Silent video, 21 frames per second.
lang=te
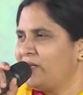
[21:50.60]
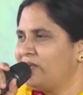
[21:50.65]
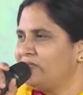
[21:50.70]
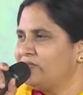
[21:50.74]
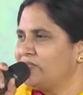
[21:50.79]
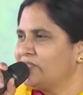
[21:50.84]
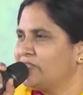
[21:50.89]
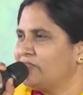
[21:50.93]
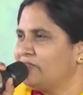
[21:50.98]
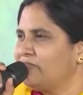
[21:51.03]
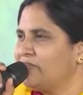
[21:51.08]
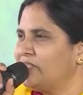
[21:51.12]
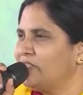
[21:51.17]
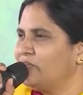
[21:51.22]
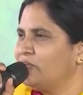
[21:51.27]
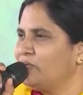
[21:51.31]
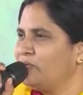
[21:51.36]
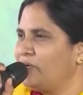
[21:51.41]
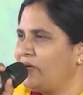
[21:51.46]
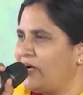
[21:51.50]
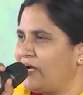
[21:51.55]
బలవంతం
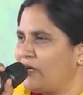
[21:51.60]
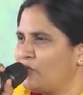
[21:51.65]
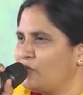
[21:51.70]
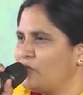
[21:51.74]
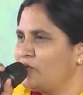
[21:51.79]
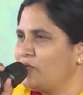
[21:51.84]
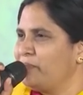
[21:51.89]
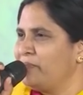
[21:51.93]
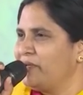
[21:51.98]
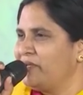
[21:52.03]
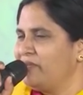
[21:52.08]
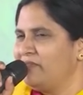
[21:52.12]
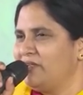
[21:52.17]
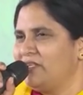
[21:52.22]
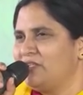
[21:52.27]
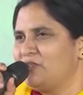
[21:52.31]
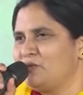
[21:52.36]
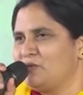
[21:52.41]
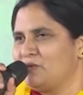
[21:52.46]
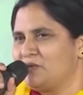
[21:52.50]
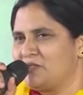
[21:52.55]
వలన ఆ రోడ్డు మీద
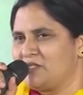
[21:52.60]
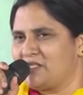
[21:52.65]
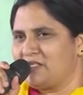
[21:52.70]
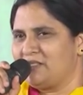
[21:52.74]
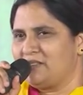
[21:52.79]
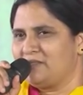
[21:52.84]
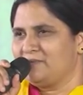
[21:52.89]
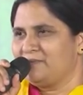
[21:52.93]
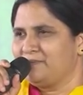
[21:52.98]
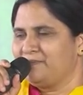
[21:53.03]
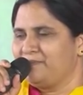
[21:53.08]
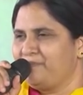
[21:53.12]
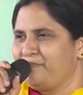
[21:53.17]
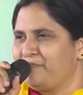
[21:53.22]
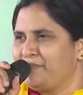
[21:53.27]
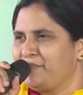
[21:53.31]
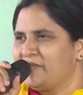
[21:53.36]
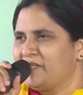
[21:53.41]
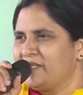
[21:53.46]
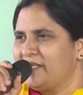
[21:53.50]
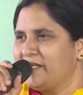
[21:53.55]
వెళ్తూ వచ్చాడు
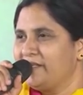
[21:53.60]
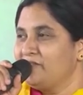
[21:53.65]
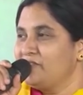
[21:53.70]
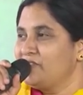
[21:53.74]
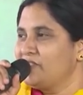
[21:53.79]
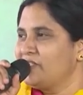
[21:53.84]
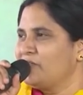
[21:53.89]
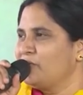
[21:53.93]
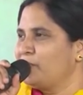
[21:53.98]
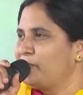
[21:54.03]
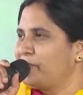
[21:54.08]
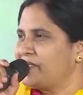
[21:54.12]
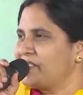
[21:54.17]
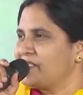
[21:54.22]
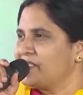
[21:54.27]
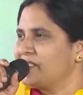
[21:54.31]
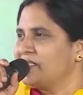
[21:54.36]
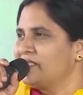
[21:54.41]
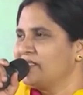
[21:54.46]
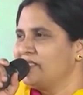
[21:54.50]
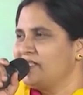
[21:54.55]
దైవజనుడు
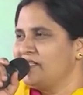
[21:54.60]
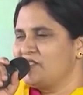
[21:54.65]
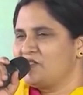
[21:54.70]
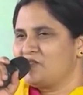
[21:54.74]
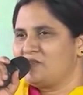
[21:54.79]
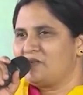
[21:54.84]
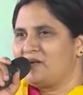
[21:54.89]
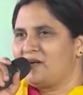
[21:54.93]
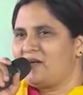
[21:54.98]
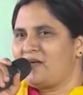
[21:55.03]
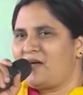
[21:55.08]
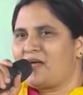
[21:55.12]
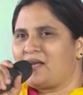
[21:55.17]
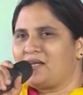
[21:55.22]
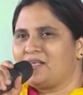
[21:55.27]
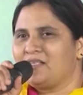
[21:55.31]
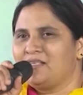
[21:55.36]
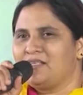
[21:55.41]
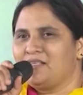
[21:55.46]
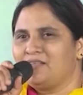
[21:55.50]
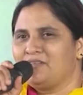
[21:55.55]
ప్రసంగం చేస్తున్నాడు
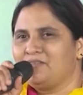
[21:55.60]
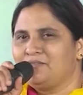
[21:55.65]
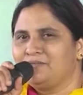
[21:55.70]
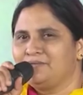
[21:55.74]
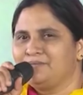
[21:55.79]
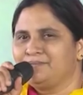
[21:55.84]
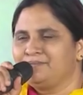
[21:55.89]
ఆరాధనలో